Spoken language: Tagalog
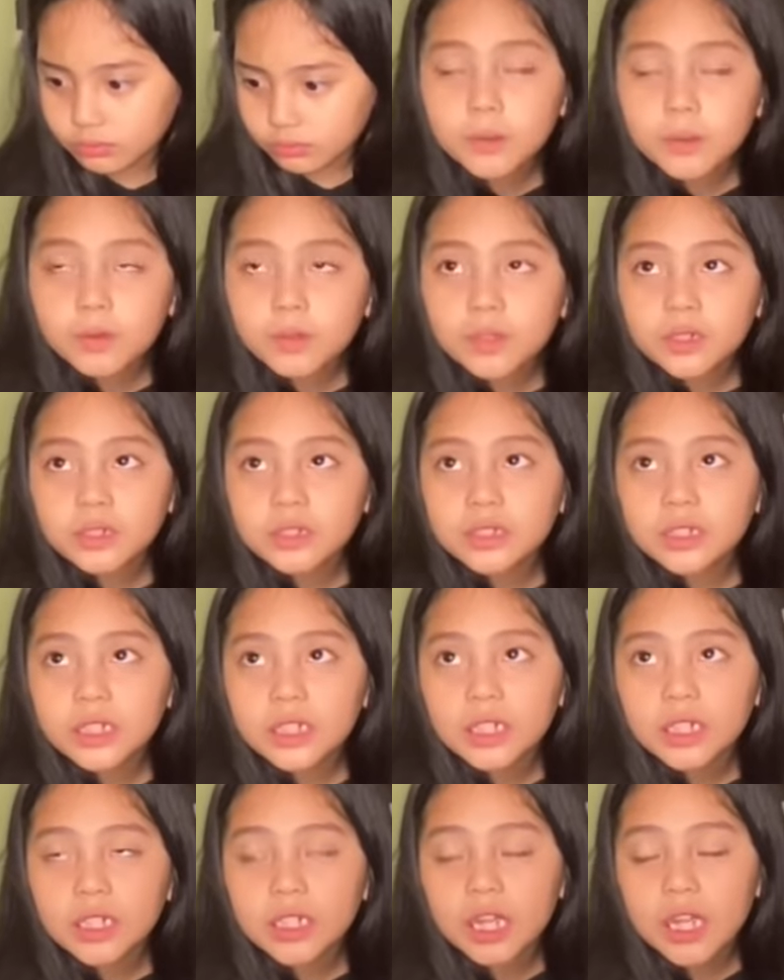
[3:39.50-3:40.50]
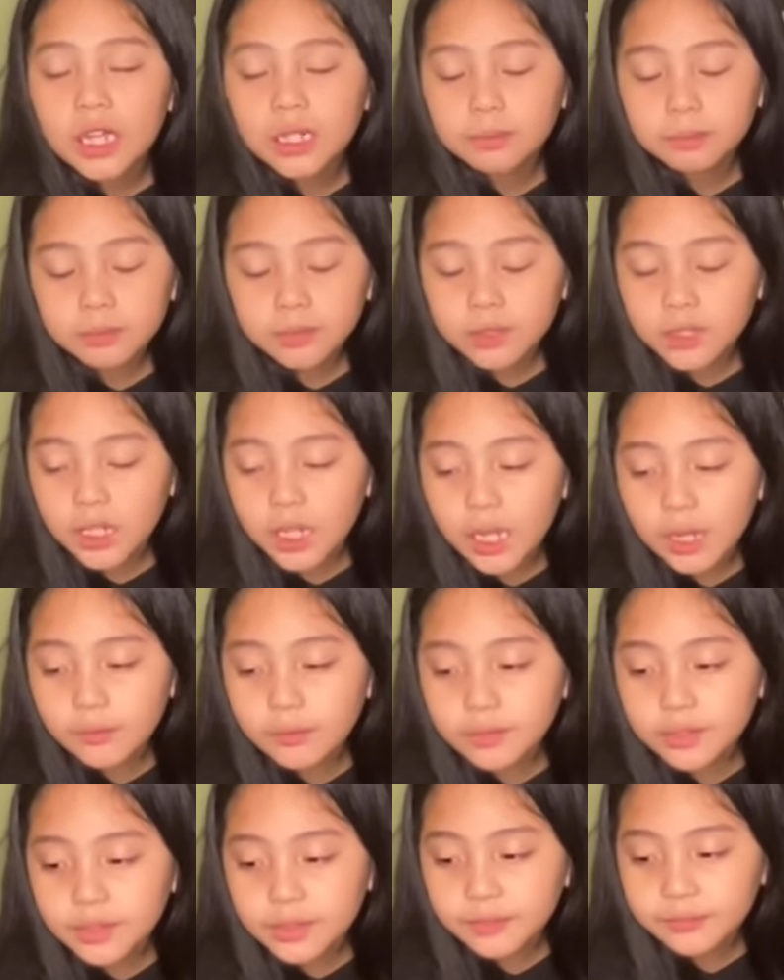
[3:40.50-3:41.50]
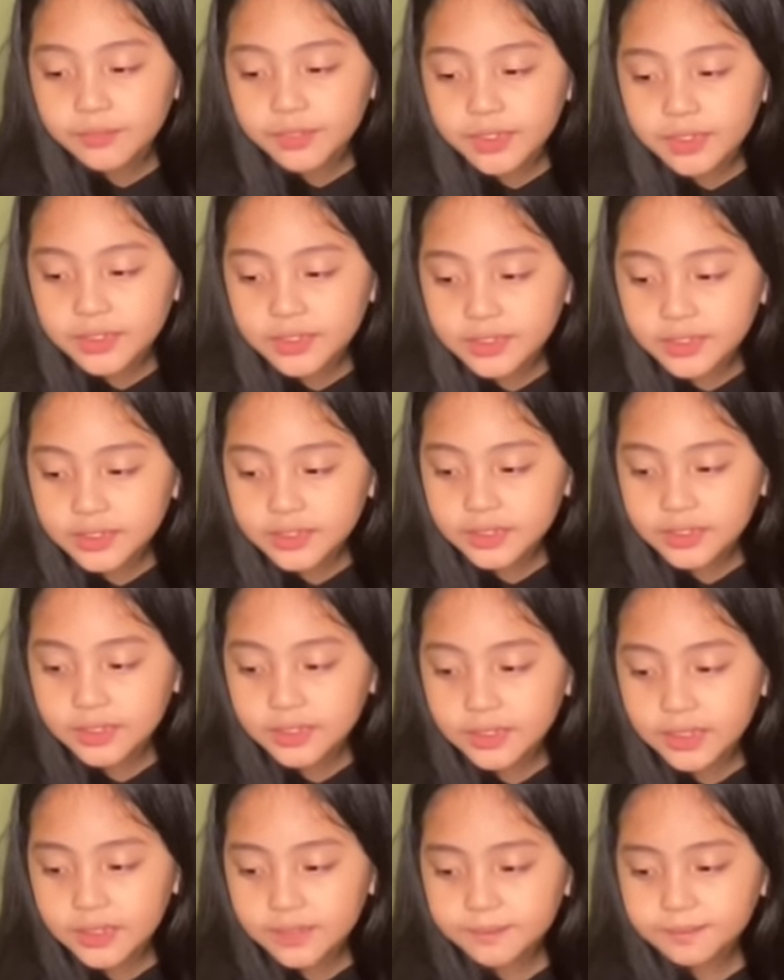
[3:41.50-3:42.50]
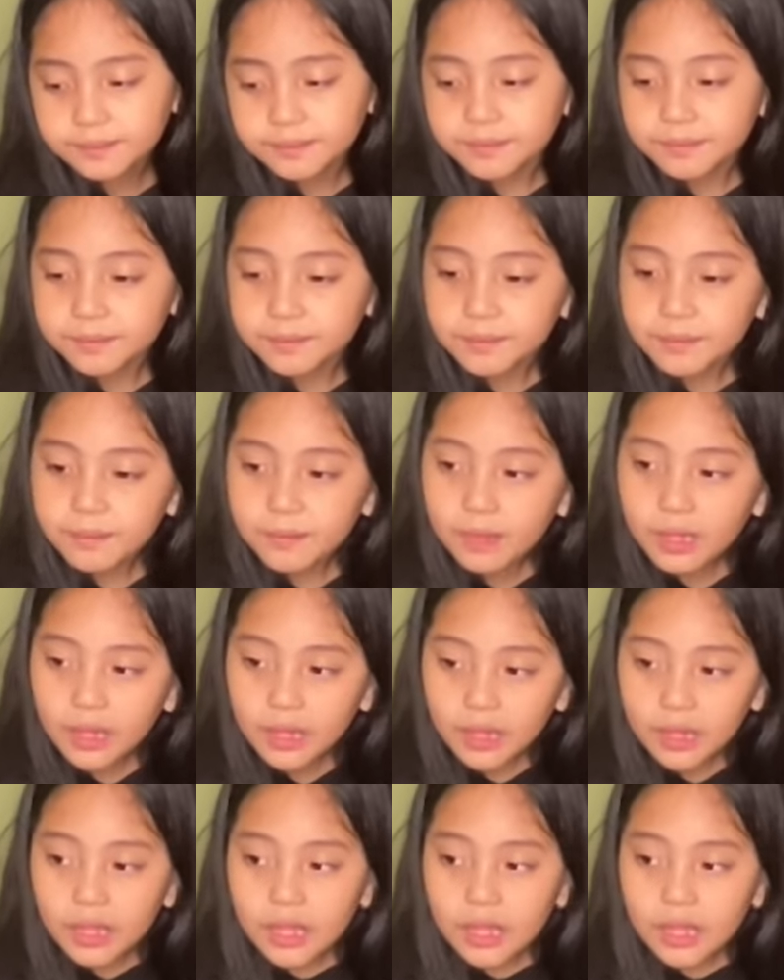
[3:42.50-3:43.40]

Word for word: Oo, oh, kasi kaya kami nag-away ni Francesca. Bakit?